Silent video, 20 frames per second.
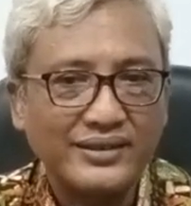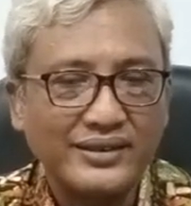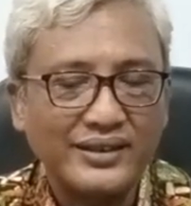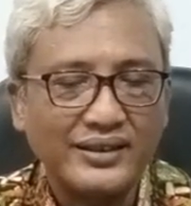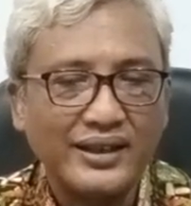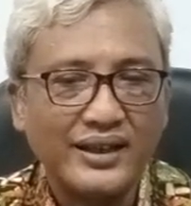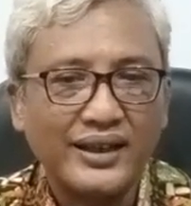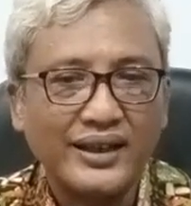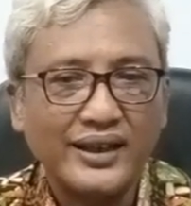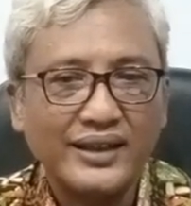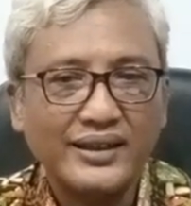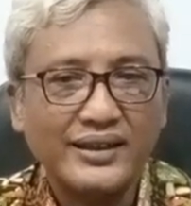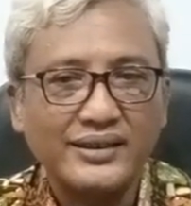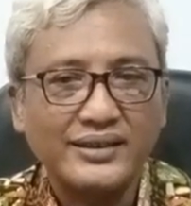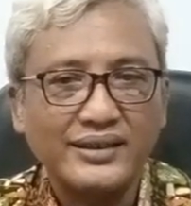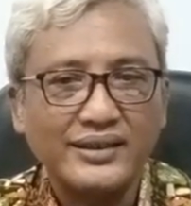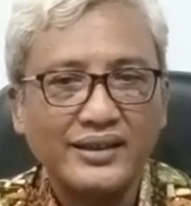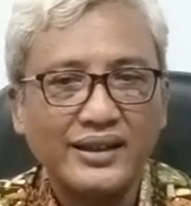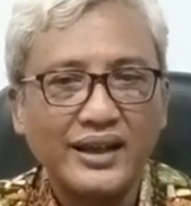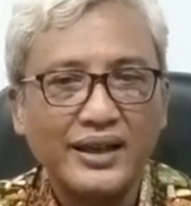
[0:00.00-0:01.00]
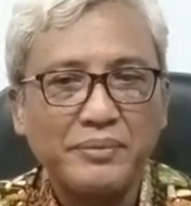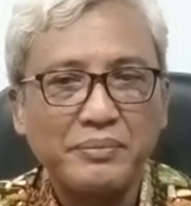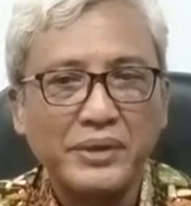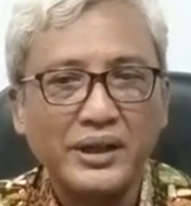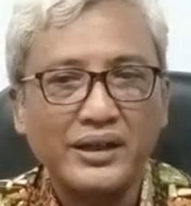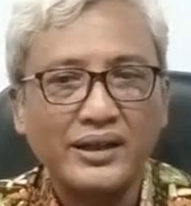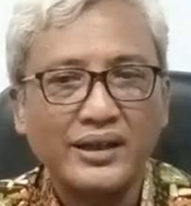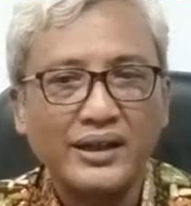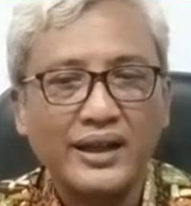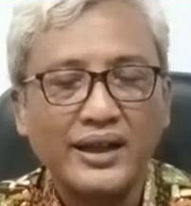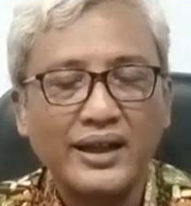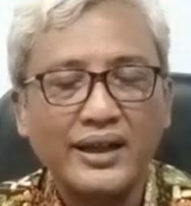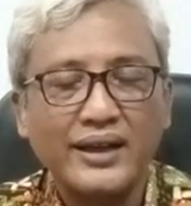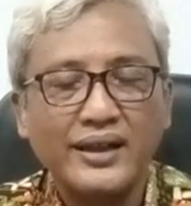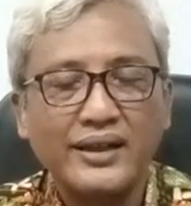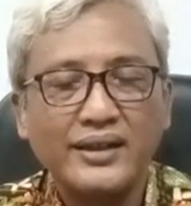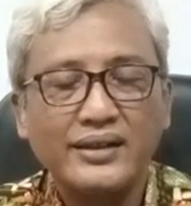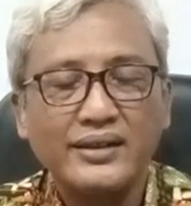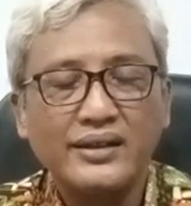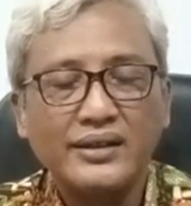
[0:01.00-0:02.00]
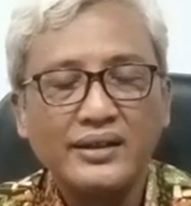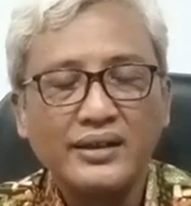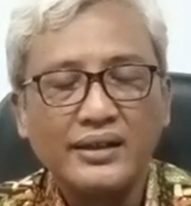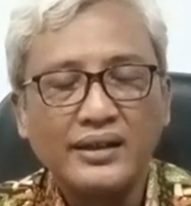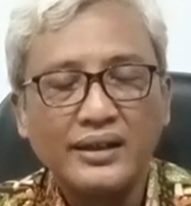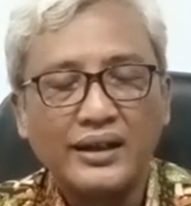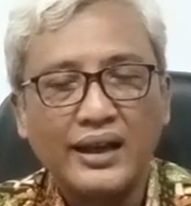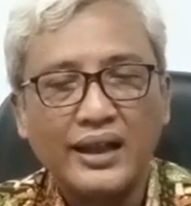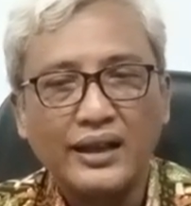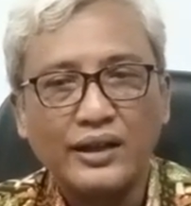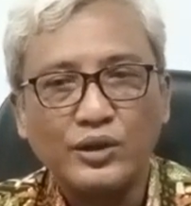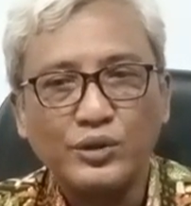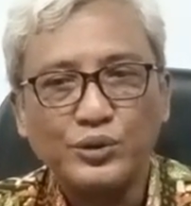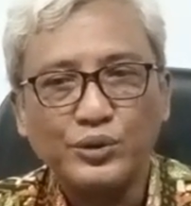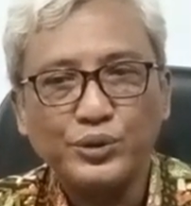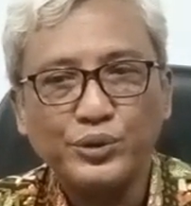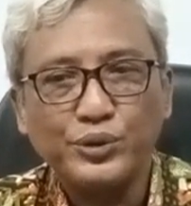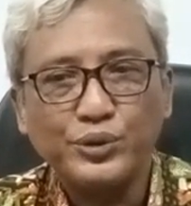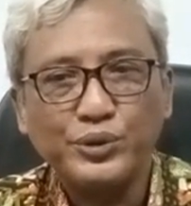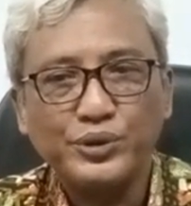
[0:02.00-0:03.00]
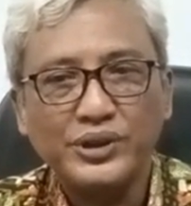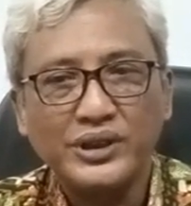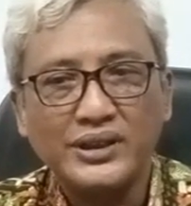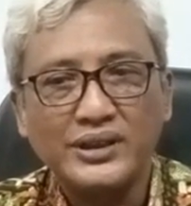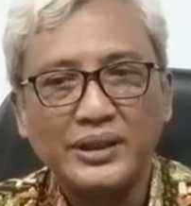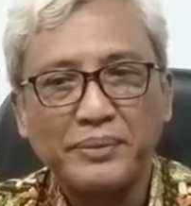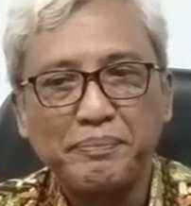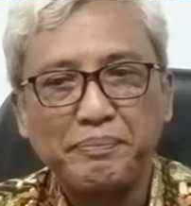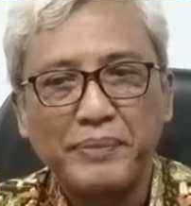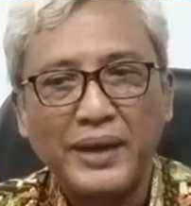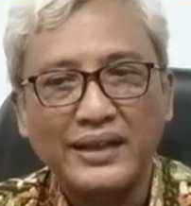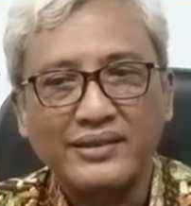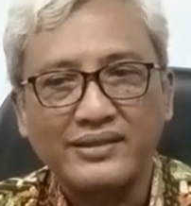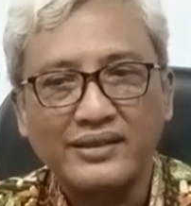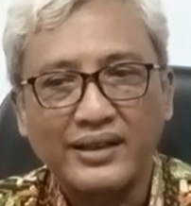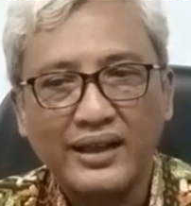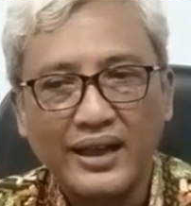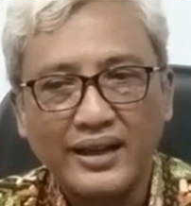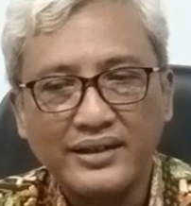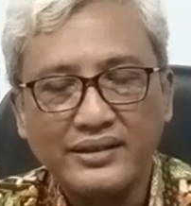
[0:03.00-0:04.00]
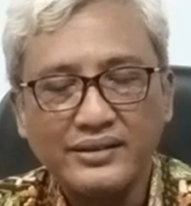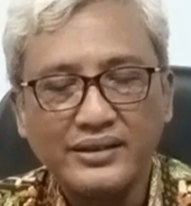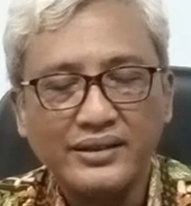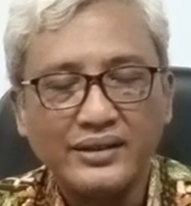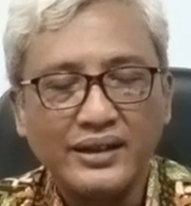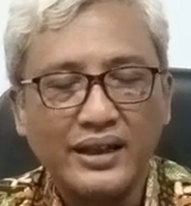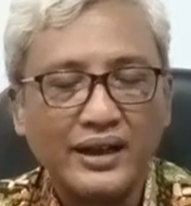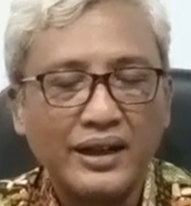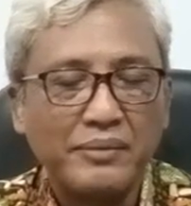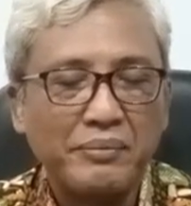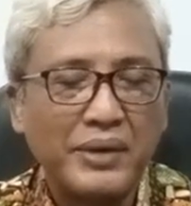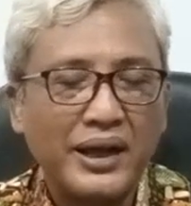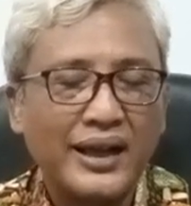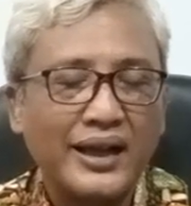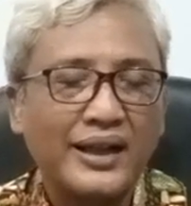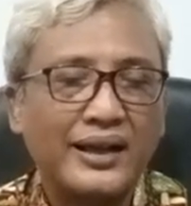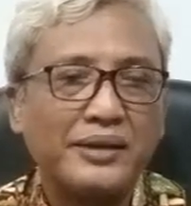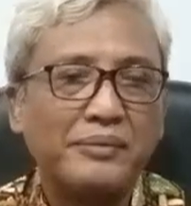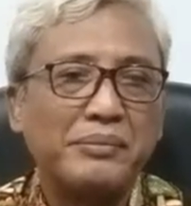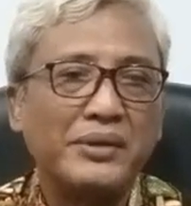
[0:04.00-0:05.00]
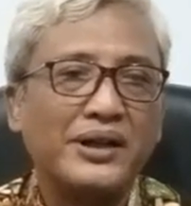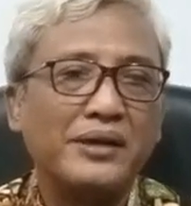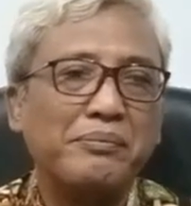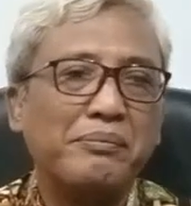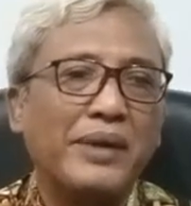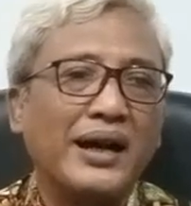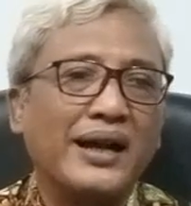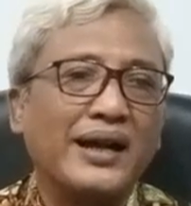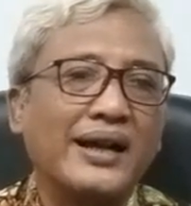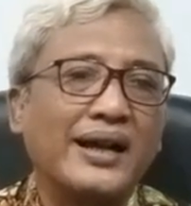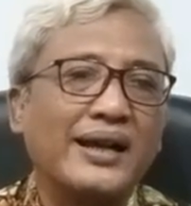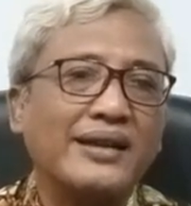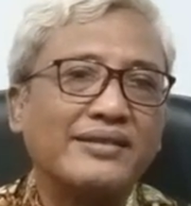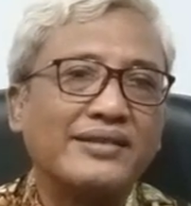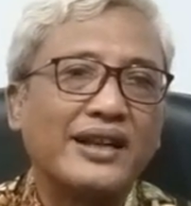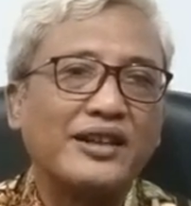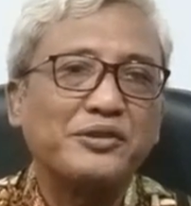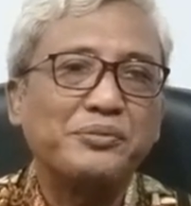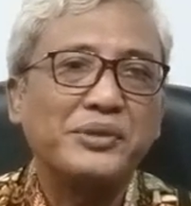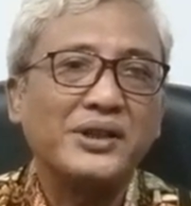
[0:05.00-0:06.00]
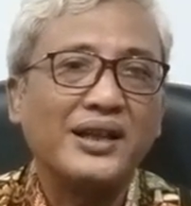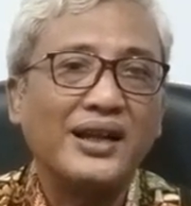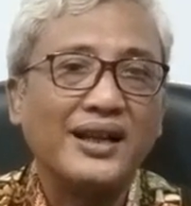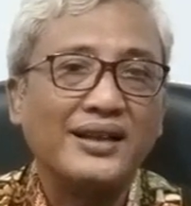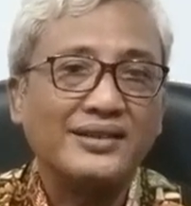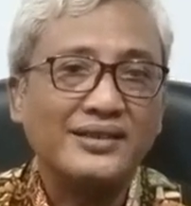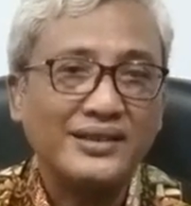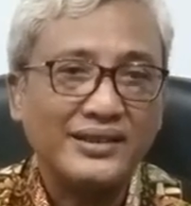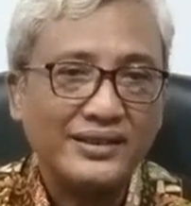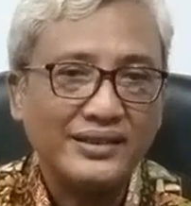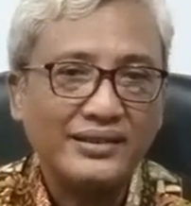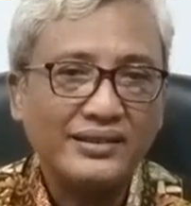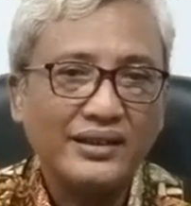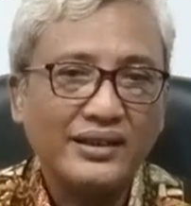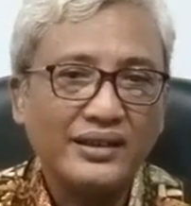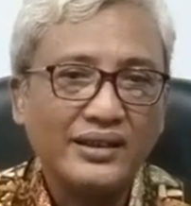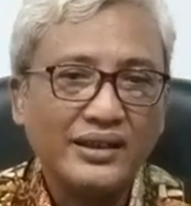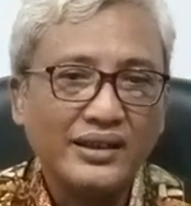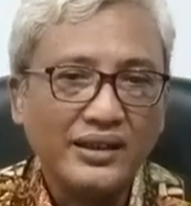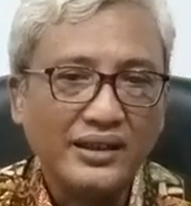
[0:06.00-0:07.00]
sehingga ketika mereka lalu ditempatkan di dalam hal mengembangkan transmigrasi